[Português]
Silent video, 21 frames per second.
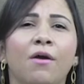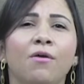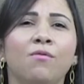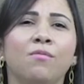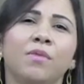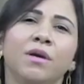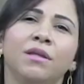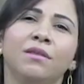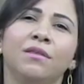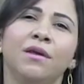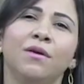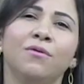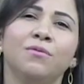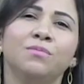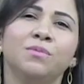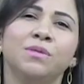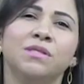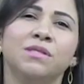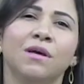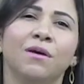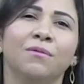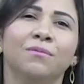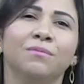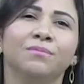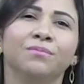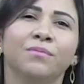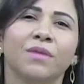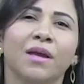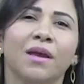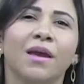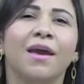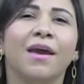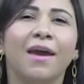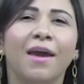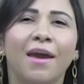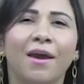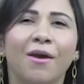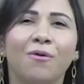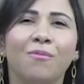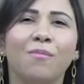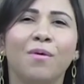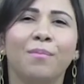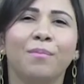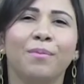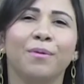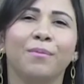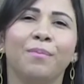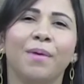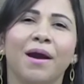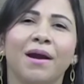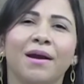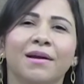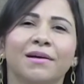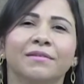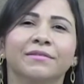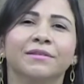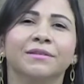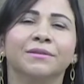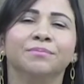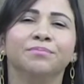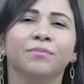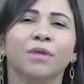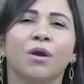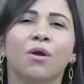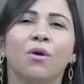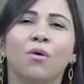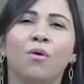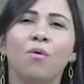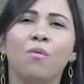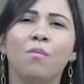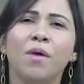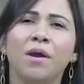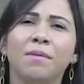uma interrupção. É uma propaganda, com uma